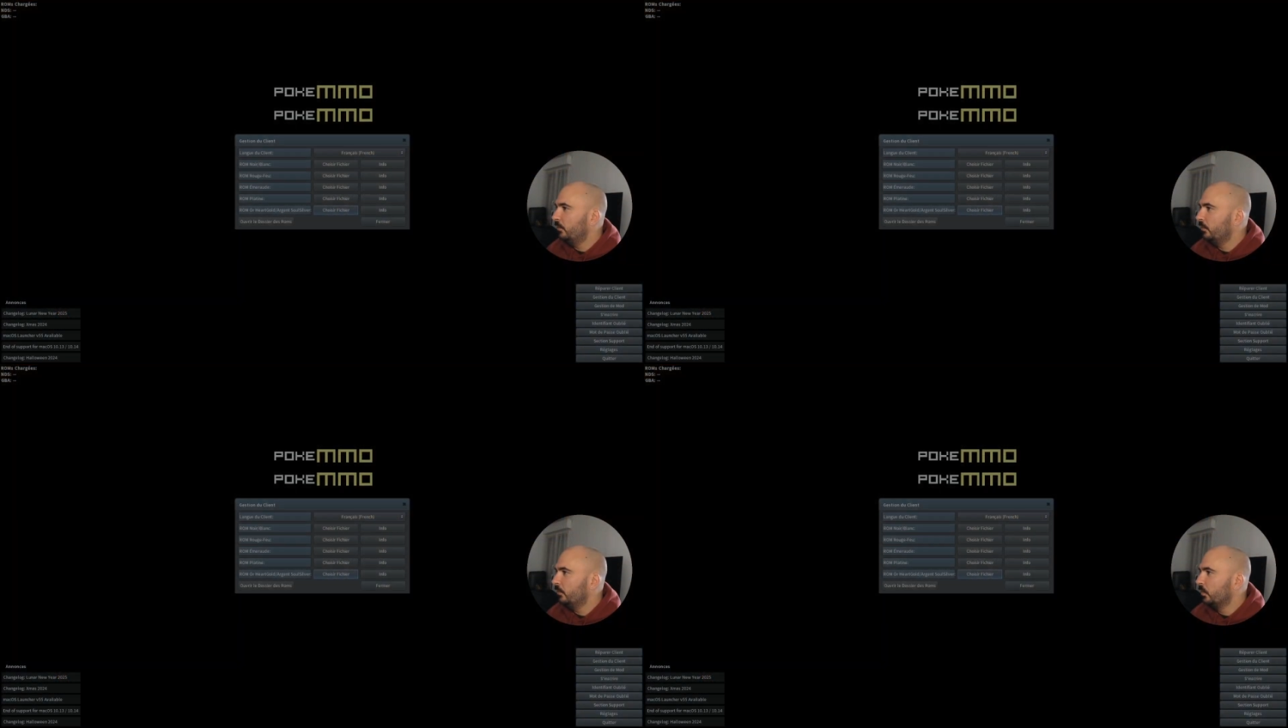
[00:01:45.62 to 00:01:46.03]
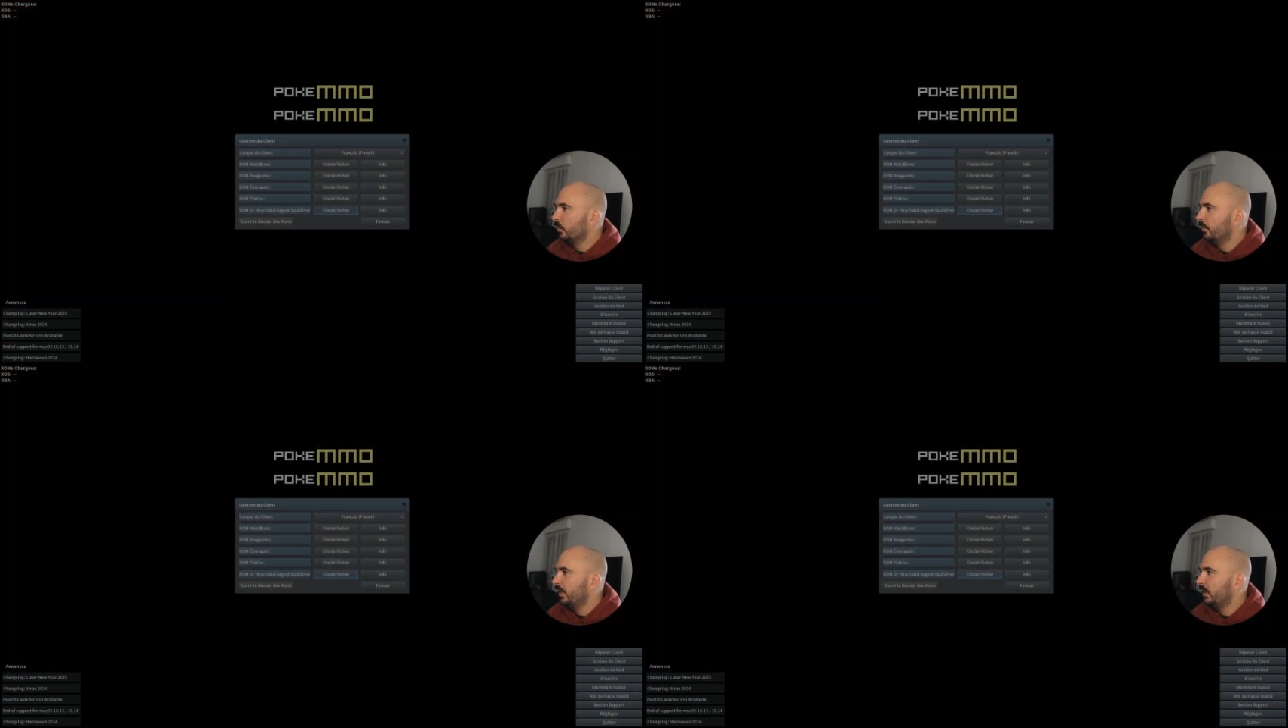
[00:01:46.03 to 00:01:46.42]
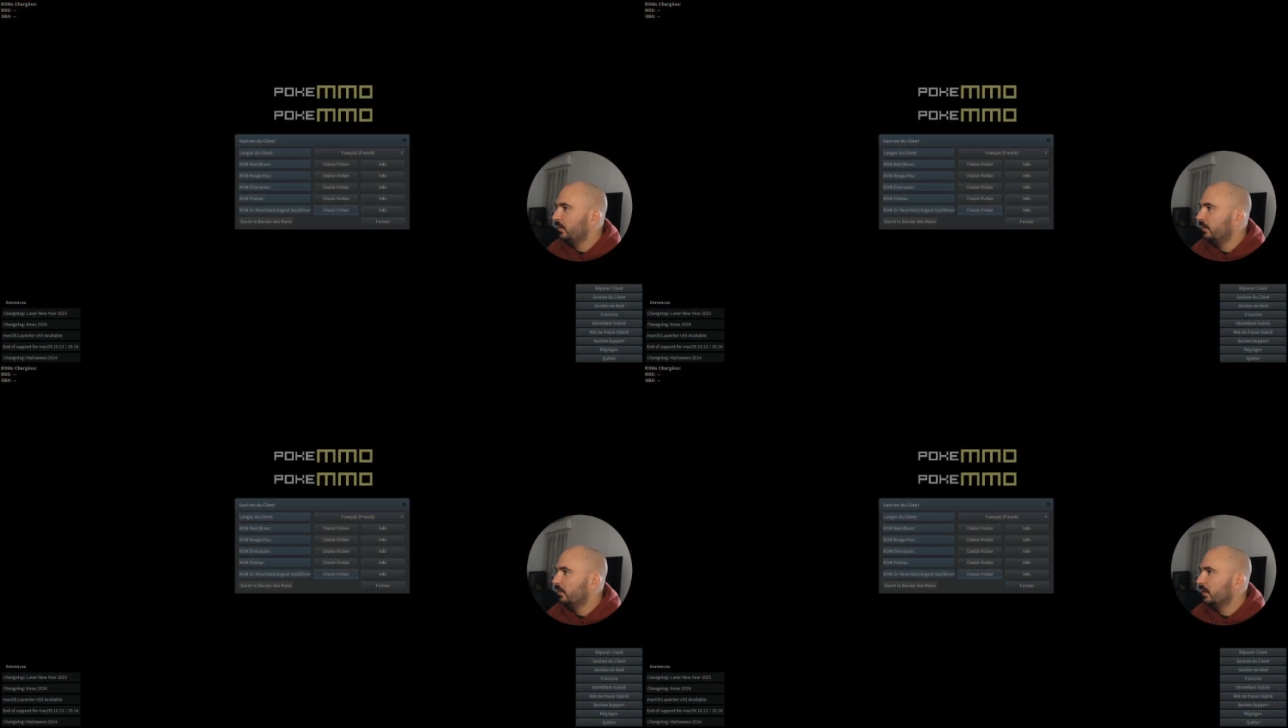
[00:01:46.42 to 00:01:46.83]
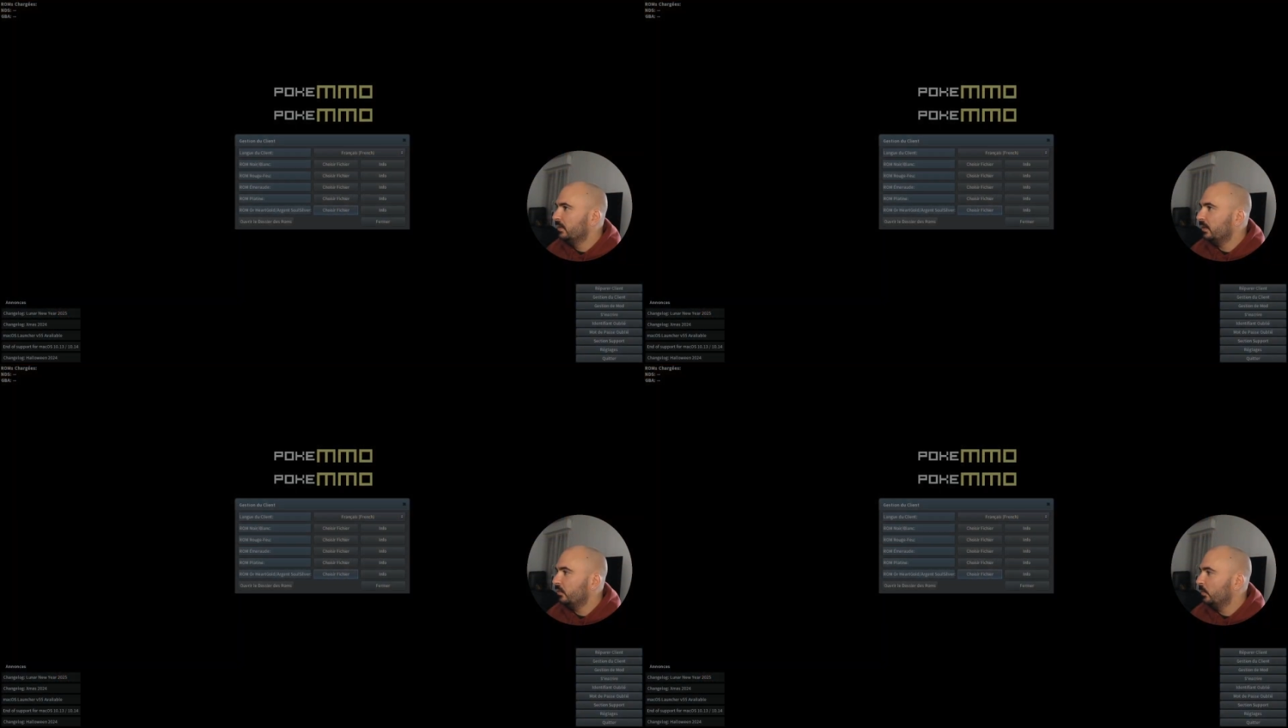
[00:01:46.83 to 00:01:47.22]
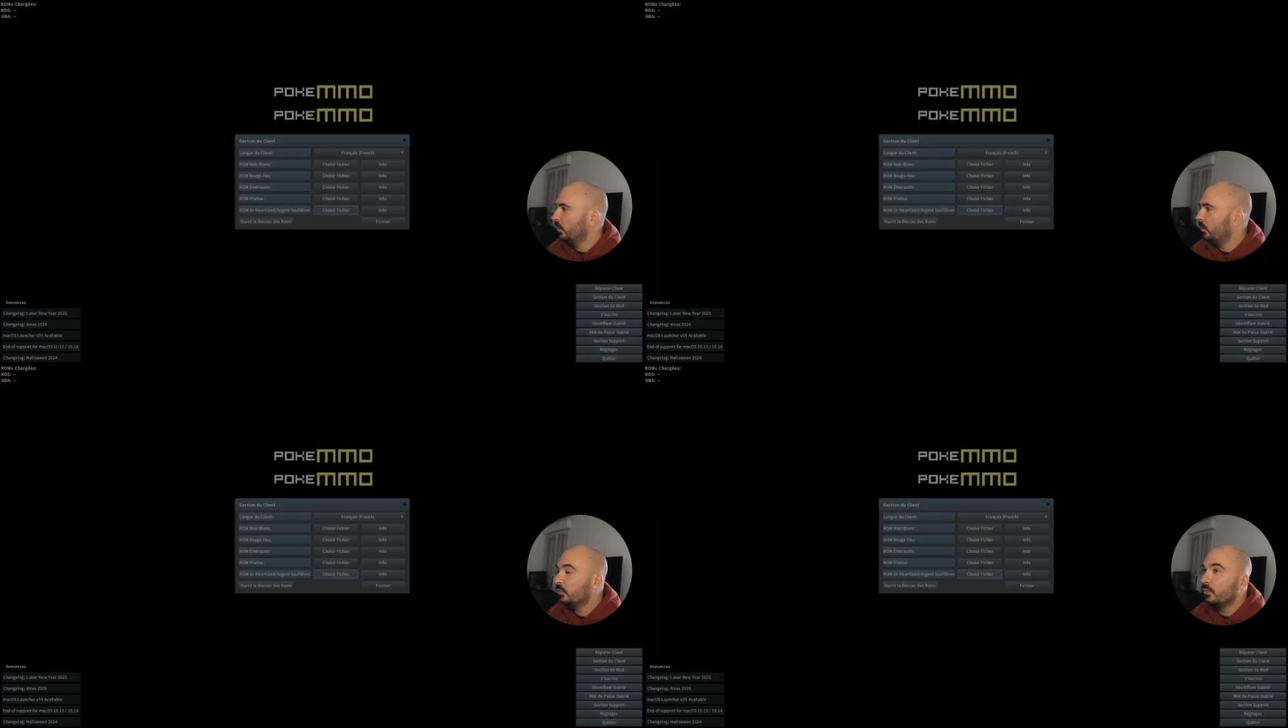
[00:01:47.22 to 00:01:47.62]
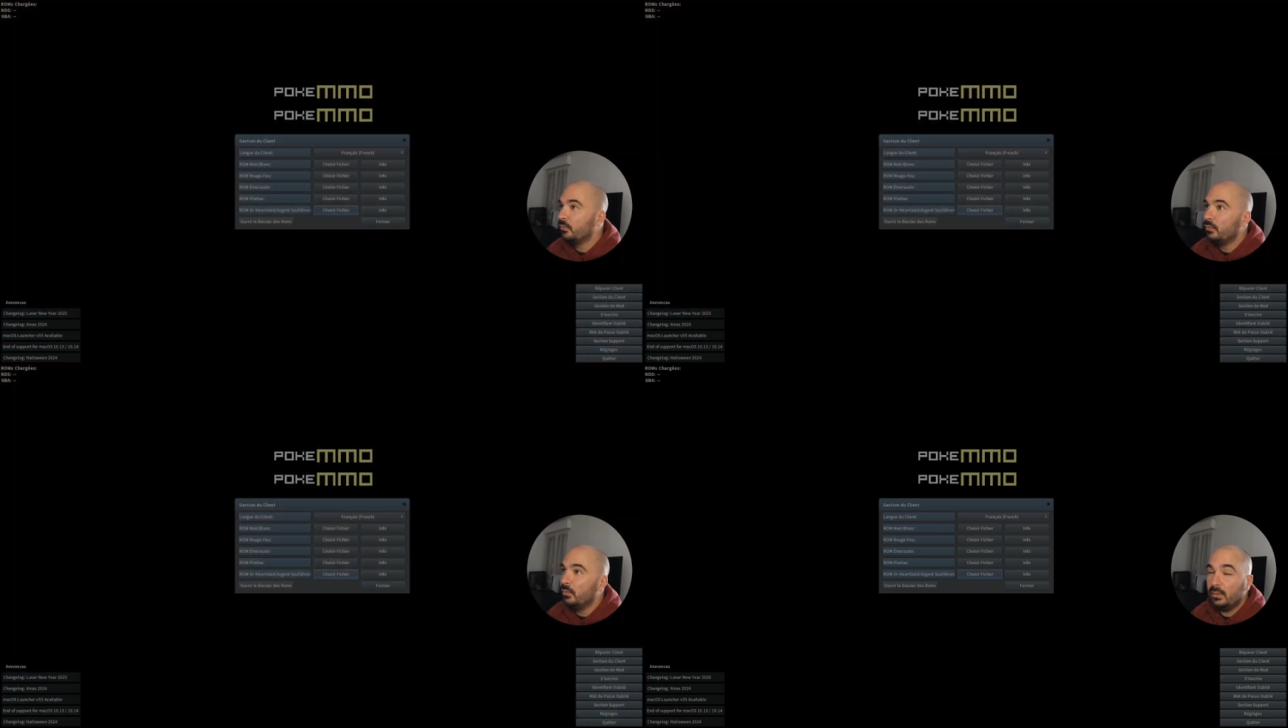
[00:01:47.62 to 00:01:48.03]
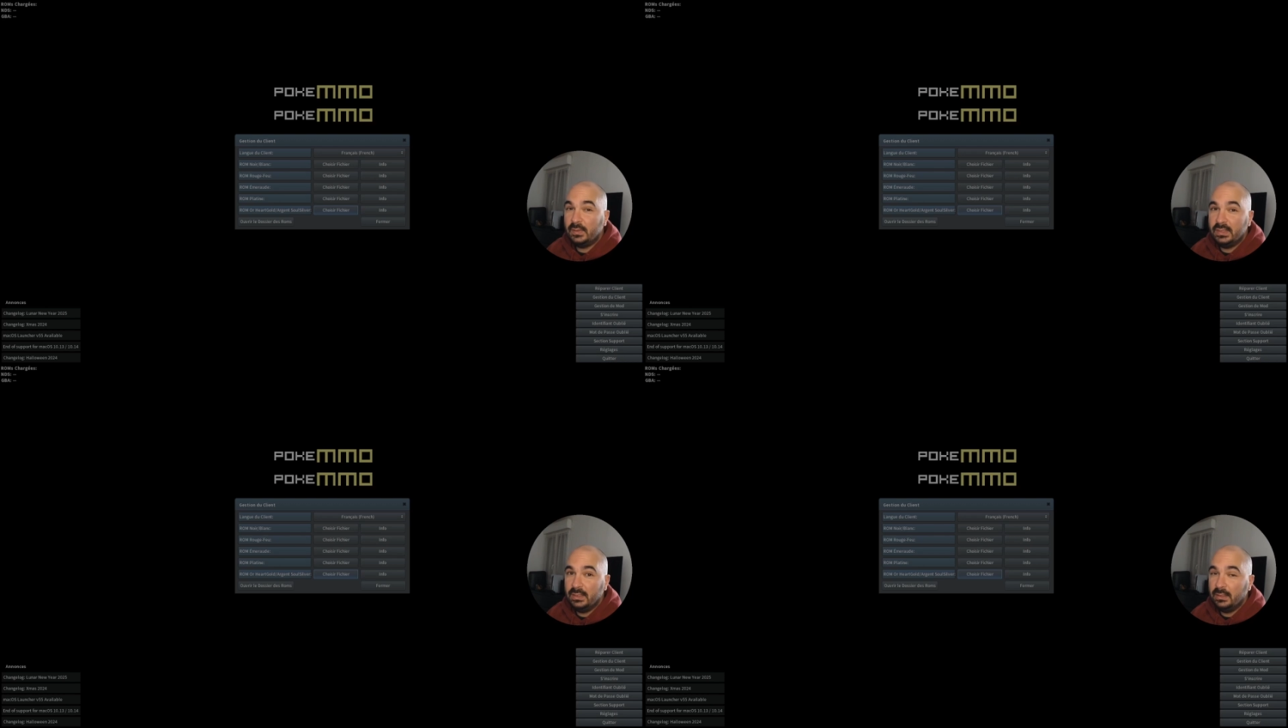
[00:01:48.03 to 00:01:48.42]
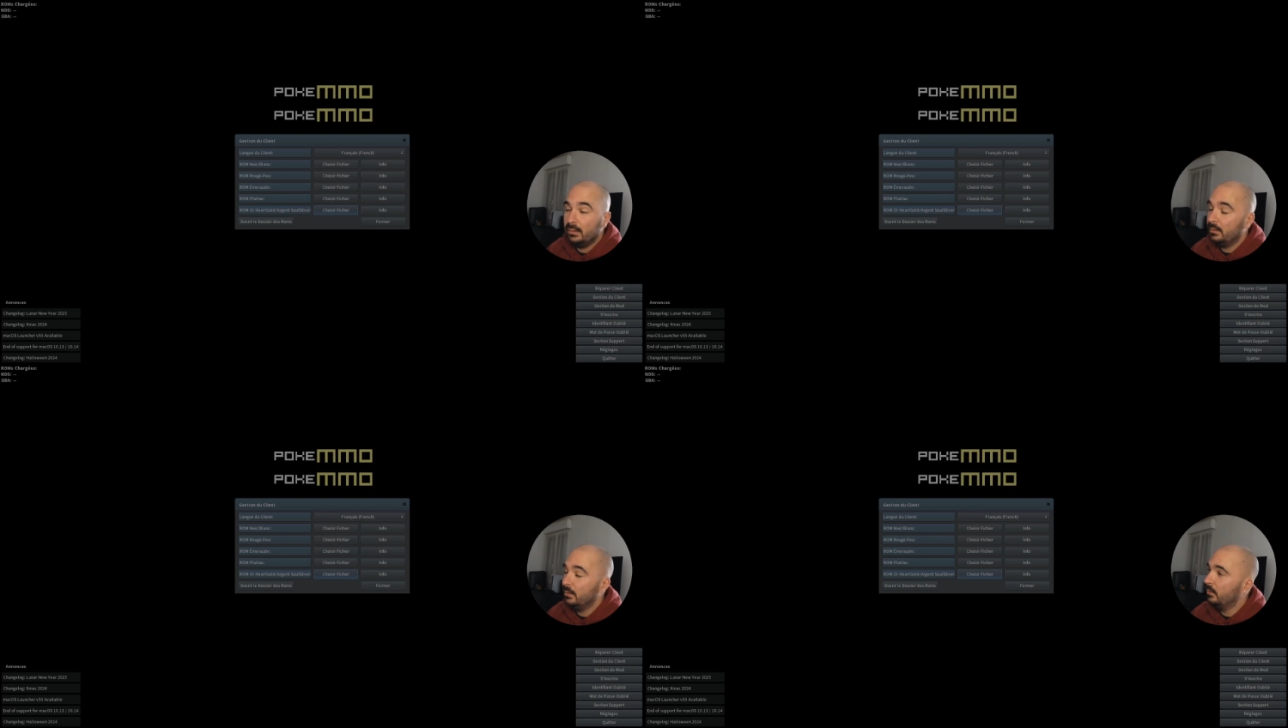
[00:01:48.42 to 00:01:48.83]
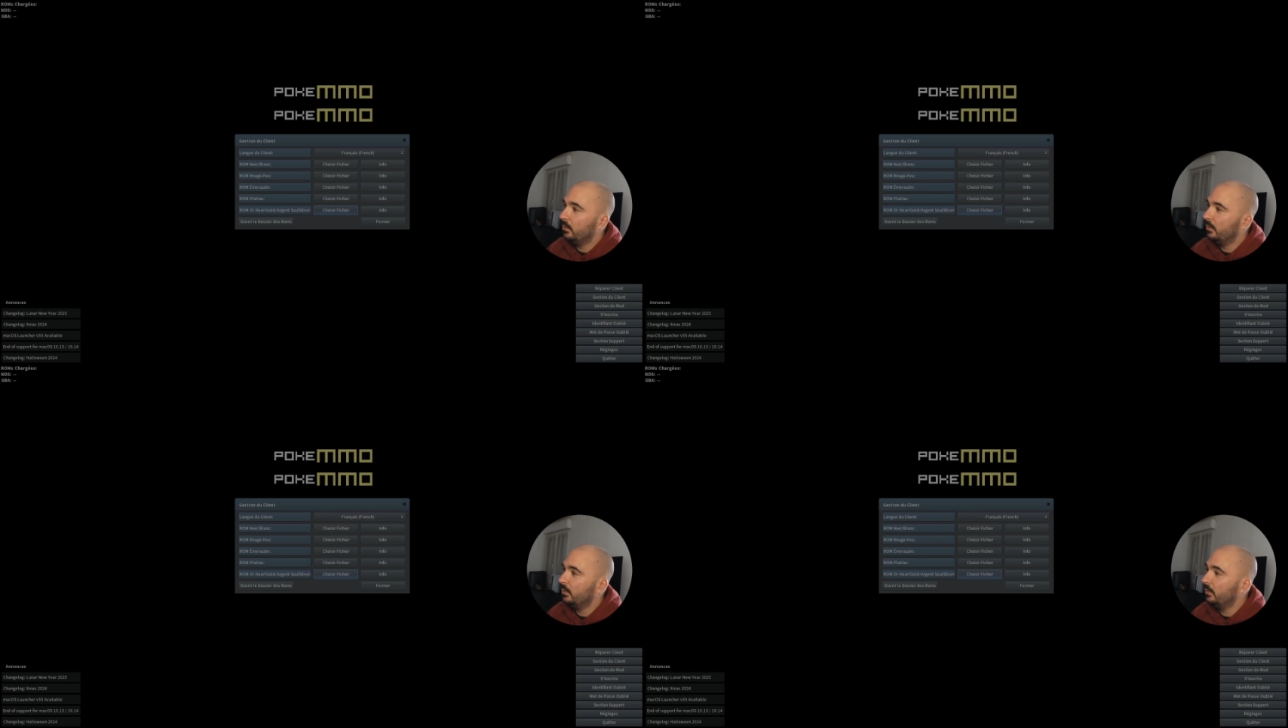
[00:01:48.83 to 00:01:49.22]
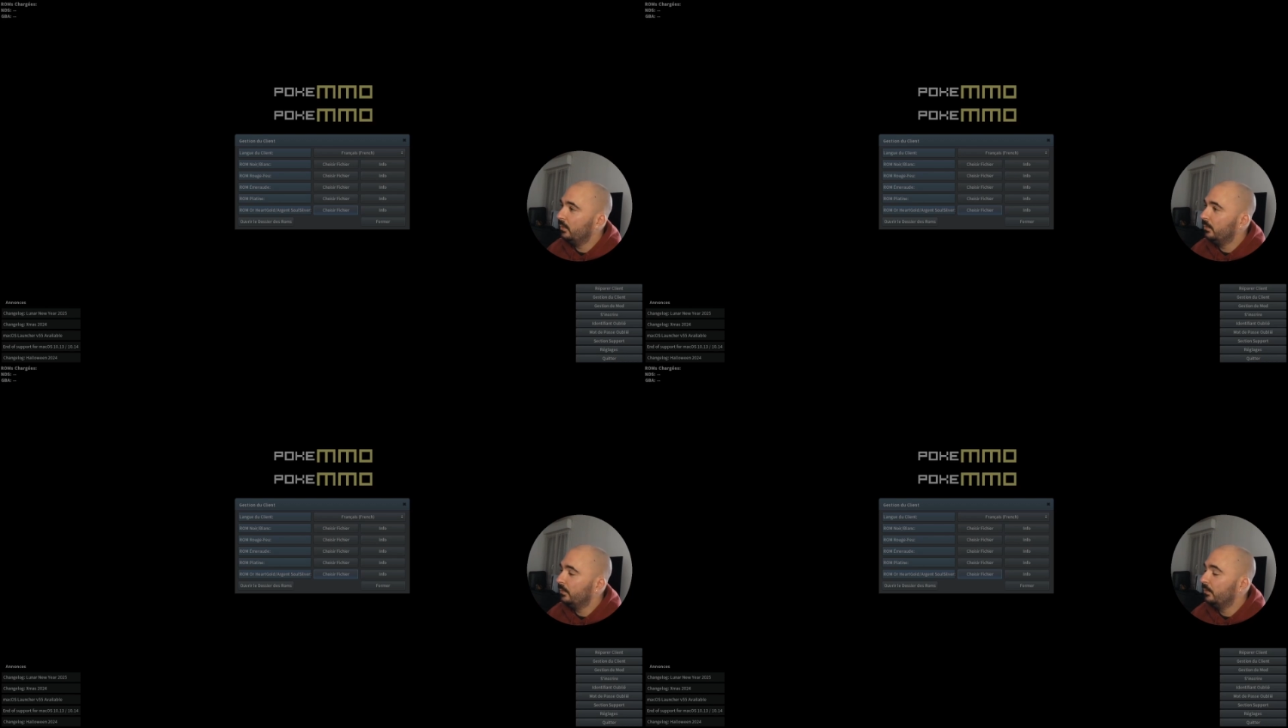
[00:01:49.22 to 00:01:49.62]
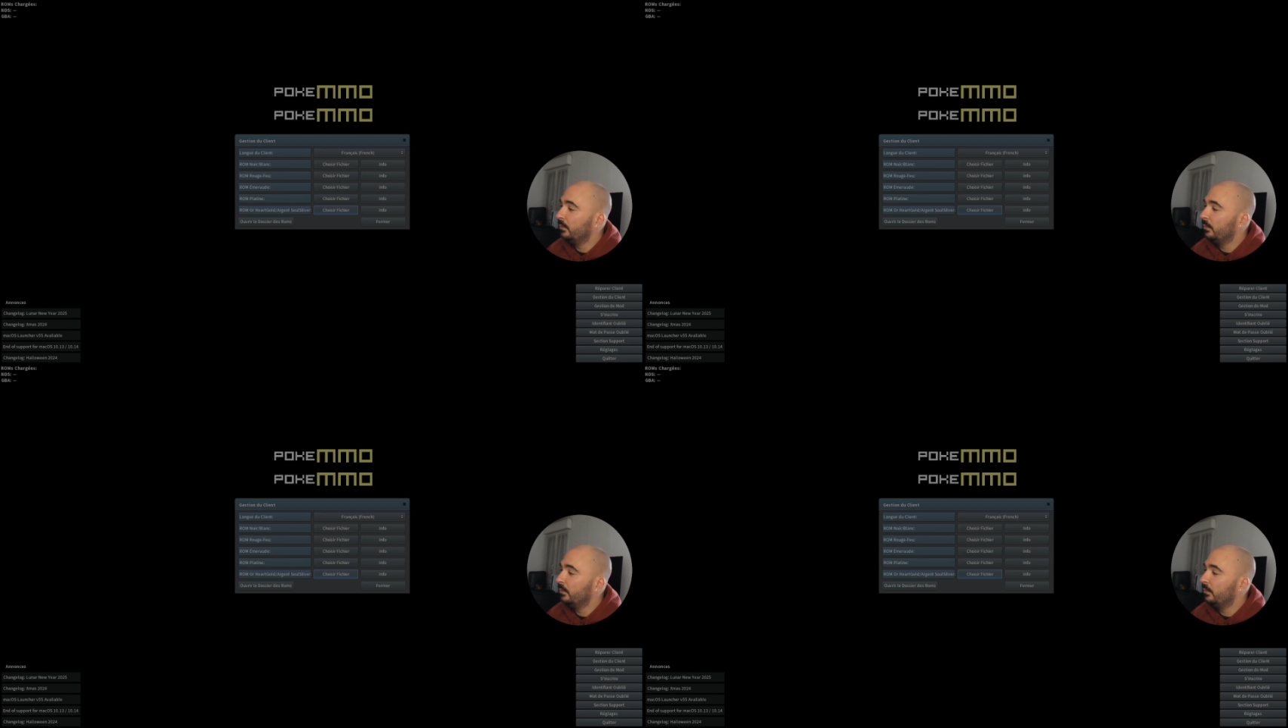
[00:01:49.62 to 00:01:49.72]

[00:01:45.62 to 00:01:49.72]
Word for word: vous retrouvez exactement lorsque vous lancez le,